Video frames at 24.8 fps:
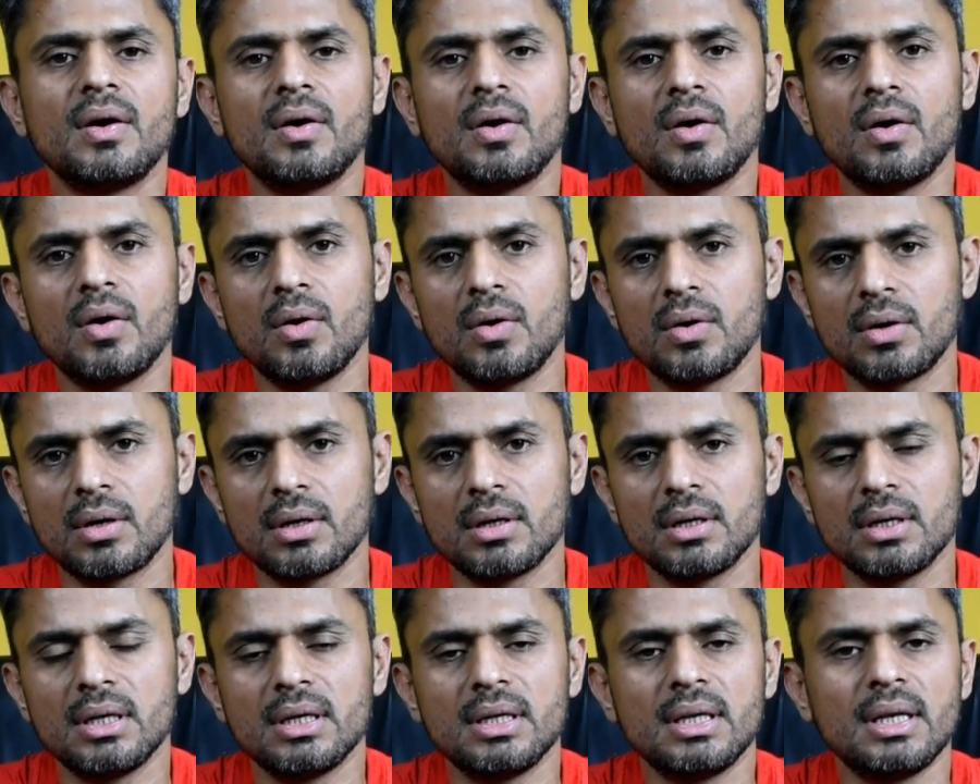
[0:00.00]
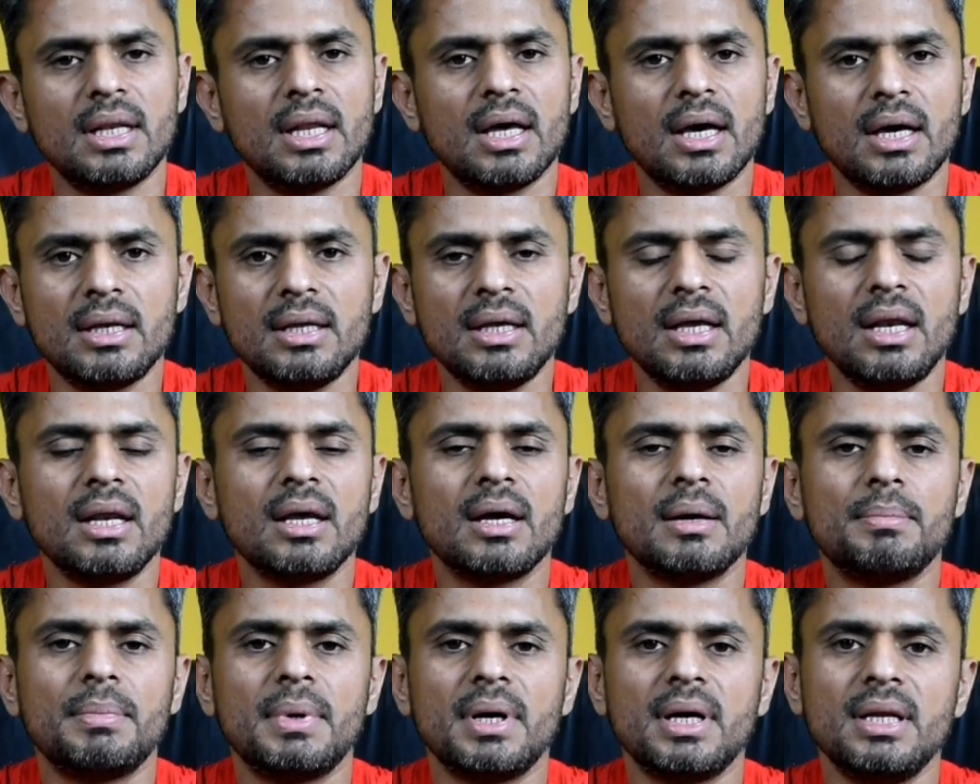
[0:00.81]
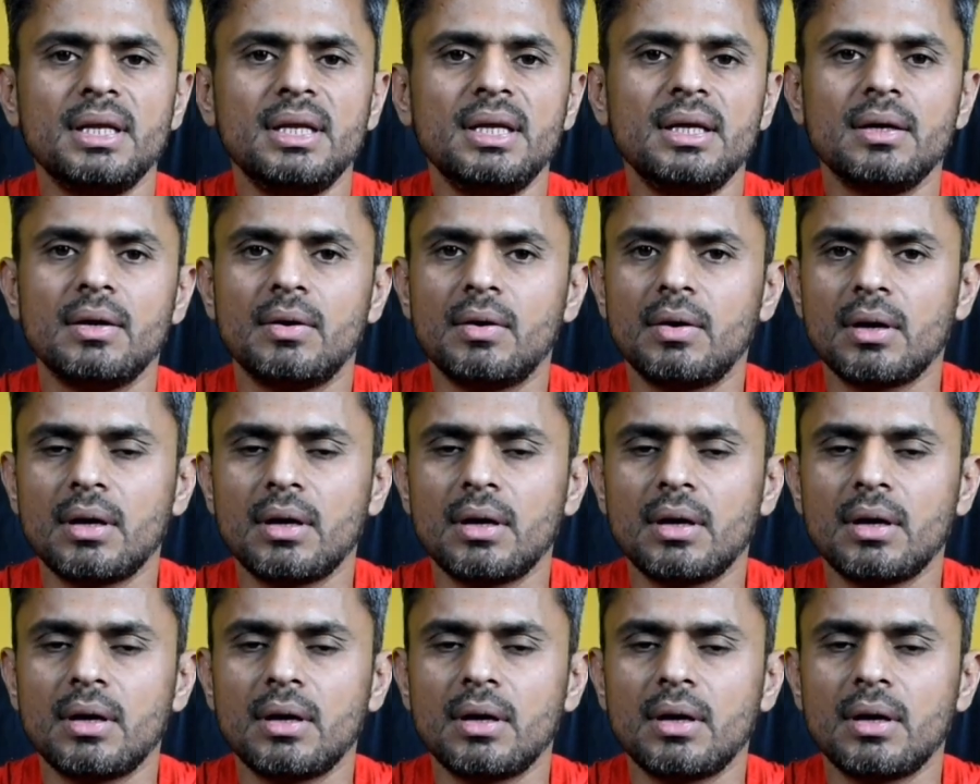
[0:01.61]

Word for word: और नारियल का पानी